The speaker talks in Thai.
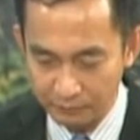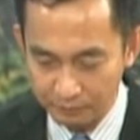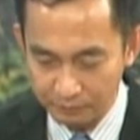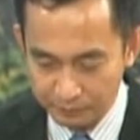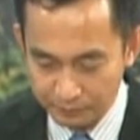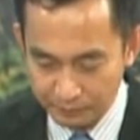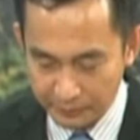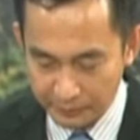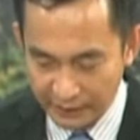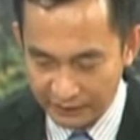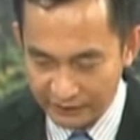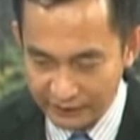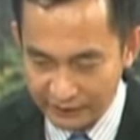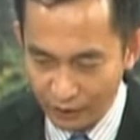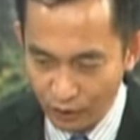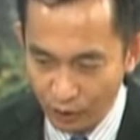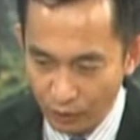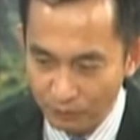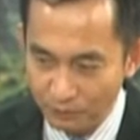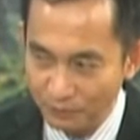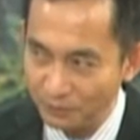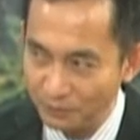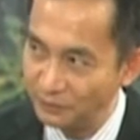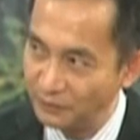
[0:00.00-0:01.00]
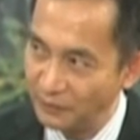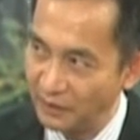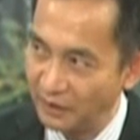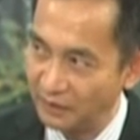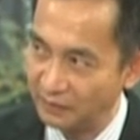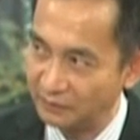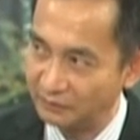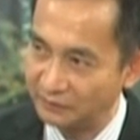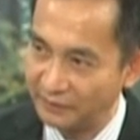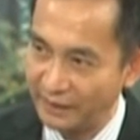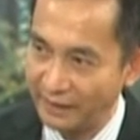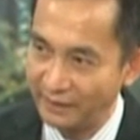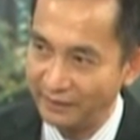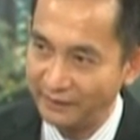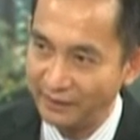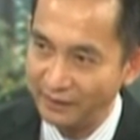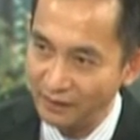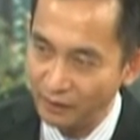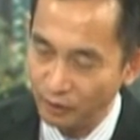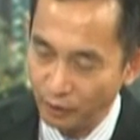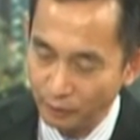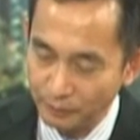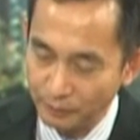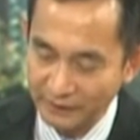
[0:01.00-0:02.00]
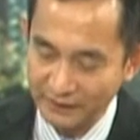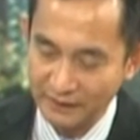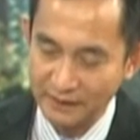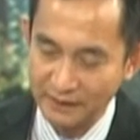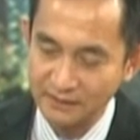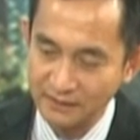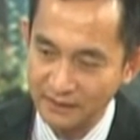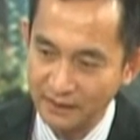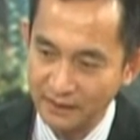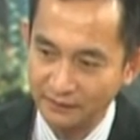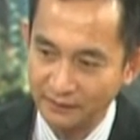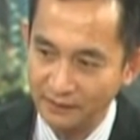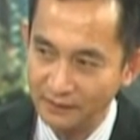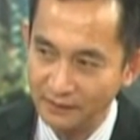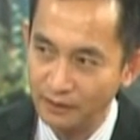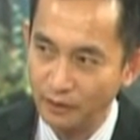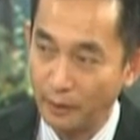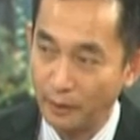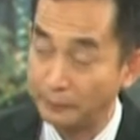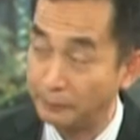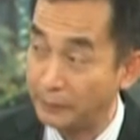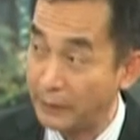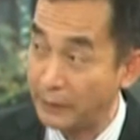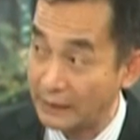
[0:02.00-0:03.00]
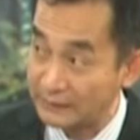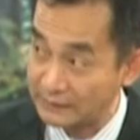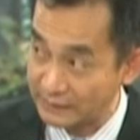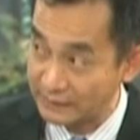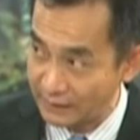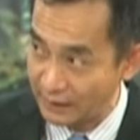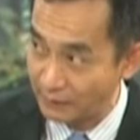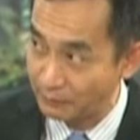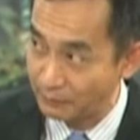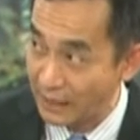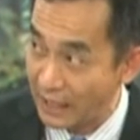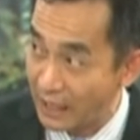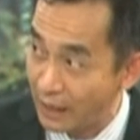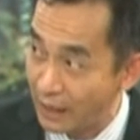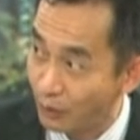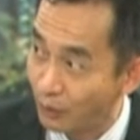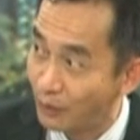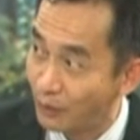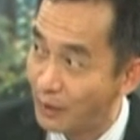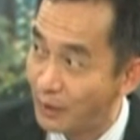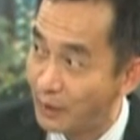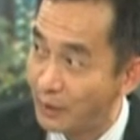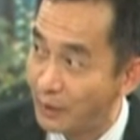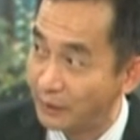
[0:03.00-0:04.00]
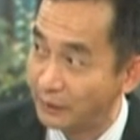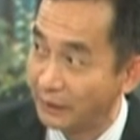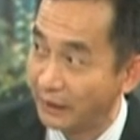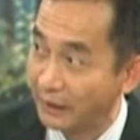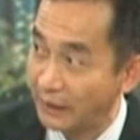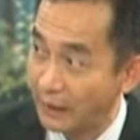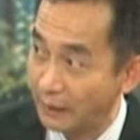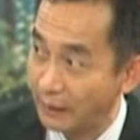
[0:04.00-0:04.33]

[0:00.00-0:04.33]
ปัจจัยลบในในเรื่องของปัจจัยเสี่ยงในเรื่องของภาษีนำเข้านะครับ